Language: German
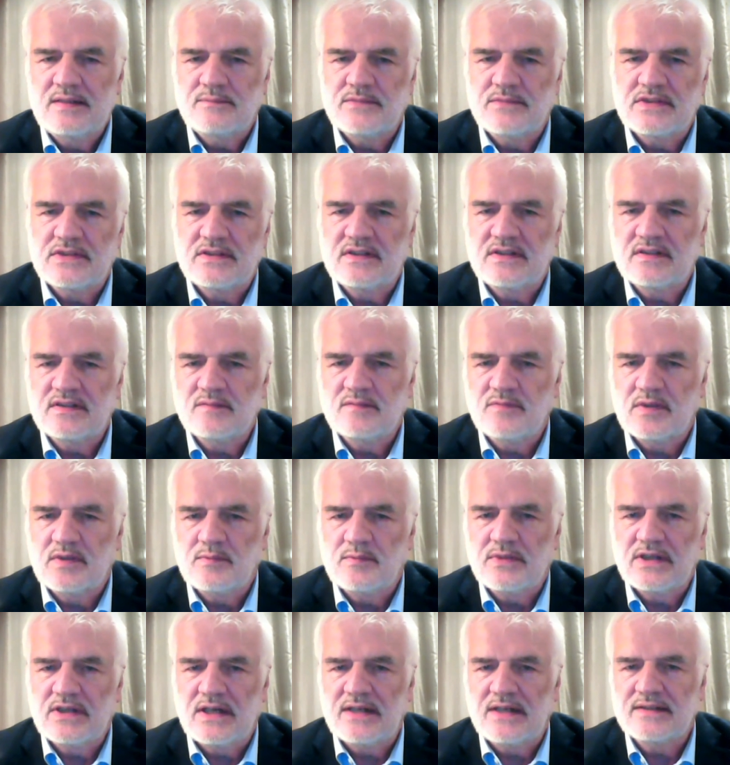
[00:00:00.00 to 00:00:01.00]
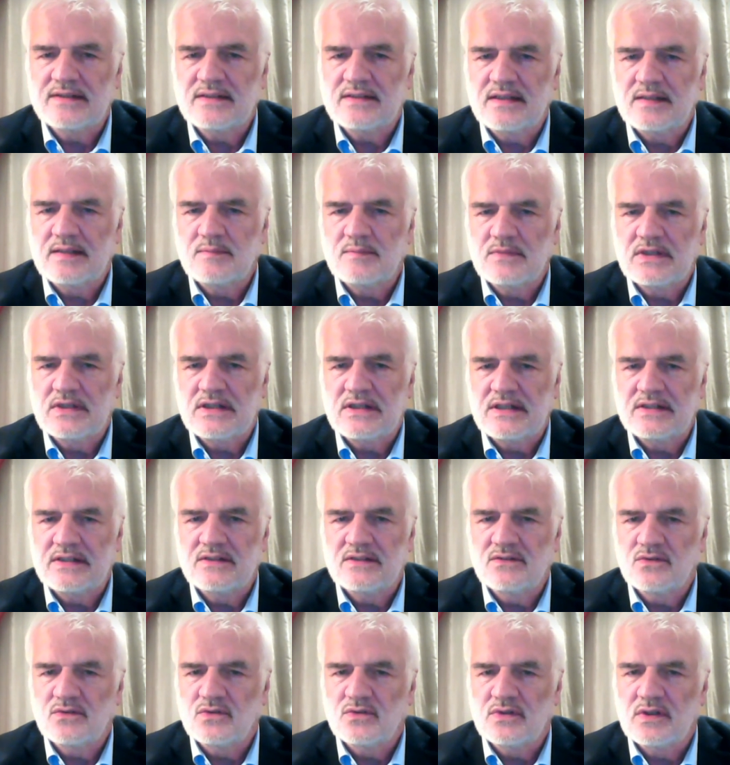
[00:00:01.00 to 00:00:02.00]
mit diesem Emirat geben
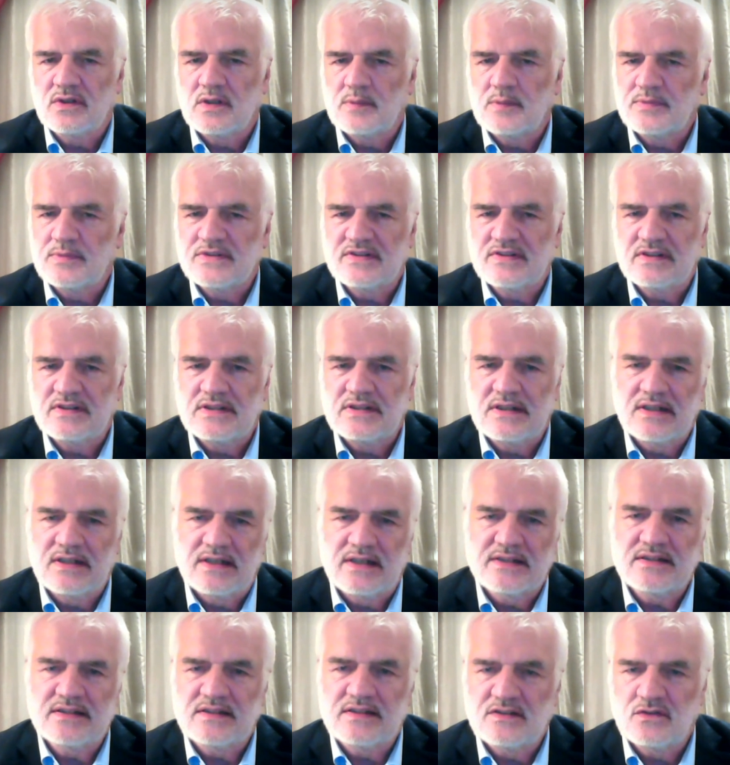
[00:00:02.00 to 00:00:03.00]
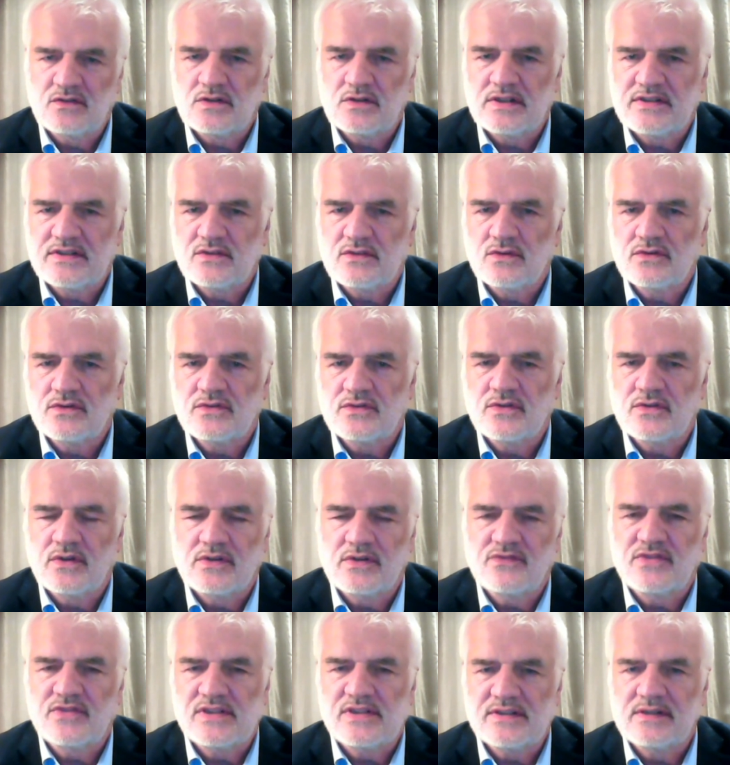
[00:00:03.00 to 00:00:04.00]
kann oder ob es in die gleiche Isolation
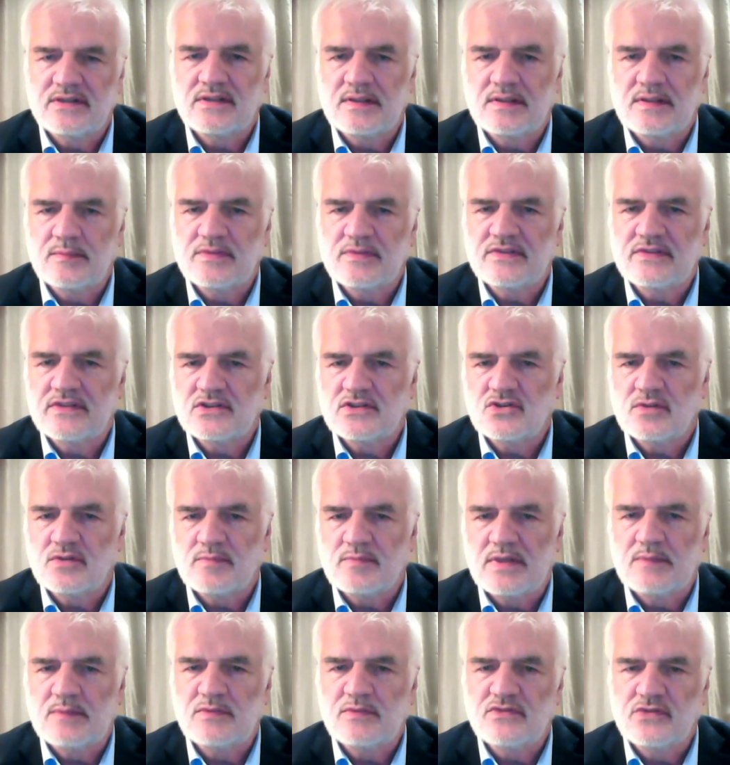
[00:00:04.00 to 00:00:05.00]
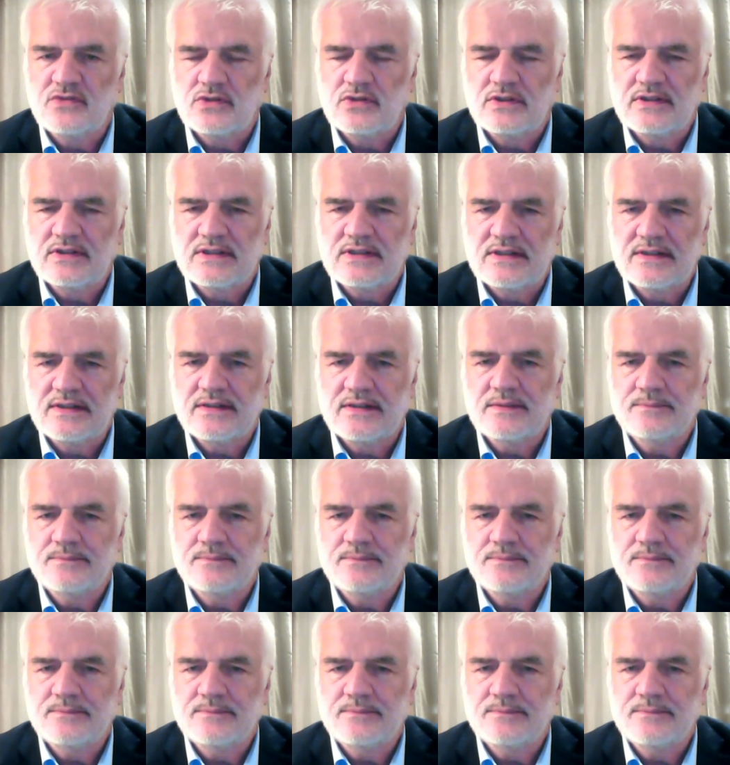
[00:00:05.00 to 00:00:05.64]
zurückfällt, in dem es sich schon mal befunden hat.